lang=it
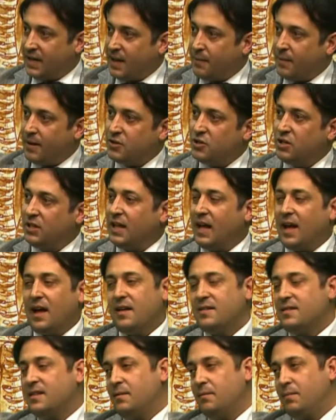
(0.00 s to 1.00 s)

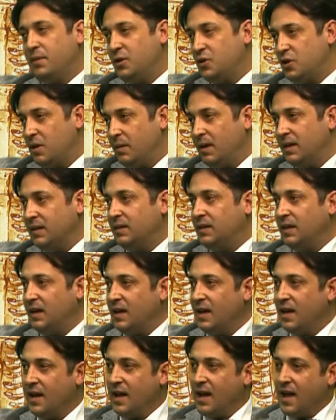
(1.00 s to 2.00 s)
capacità
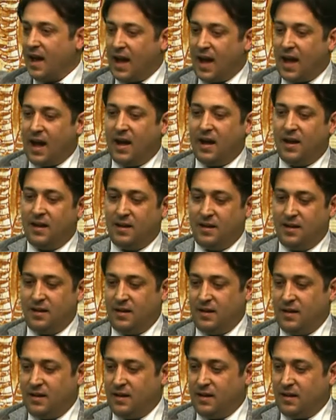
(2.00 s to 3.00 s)
semplicemente a
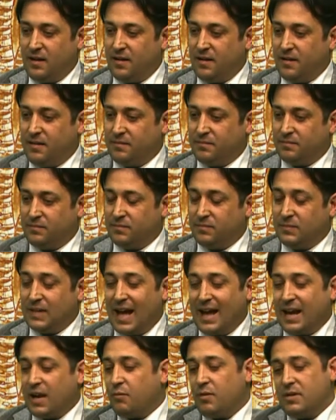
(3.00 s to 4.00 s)
eh,
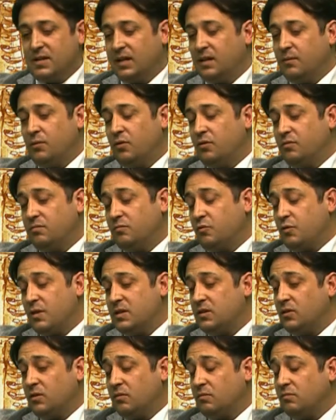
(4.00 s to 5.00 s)
dare questa tipo,
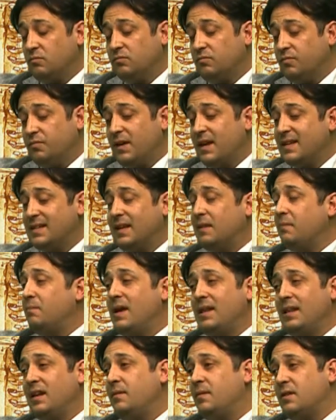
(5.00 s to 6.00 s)
questo, far star
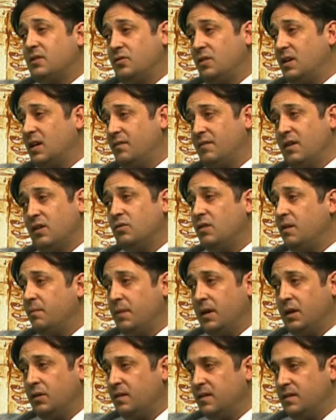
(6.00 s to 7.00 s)
bene le persone che vengono nel
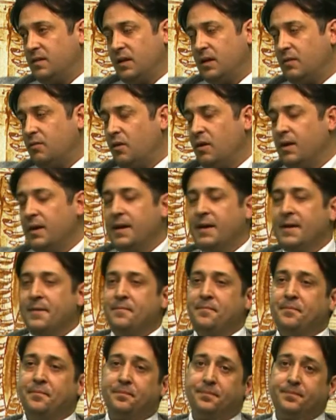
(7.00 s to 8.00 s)
periodo estivo.
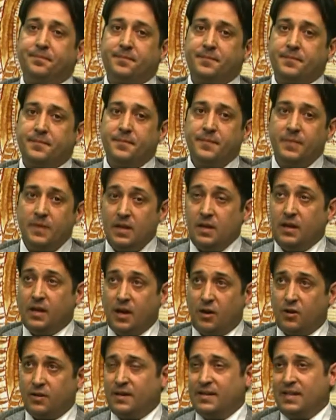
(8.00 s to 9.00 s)

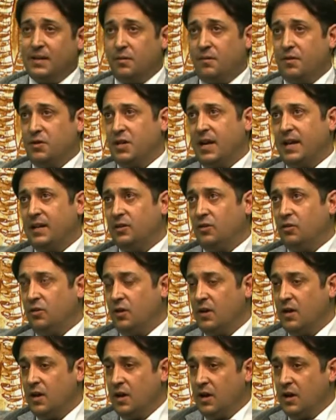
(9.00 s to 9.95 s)
Che cosa stiamo facendo?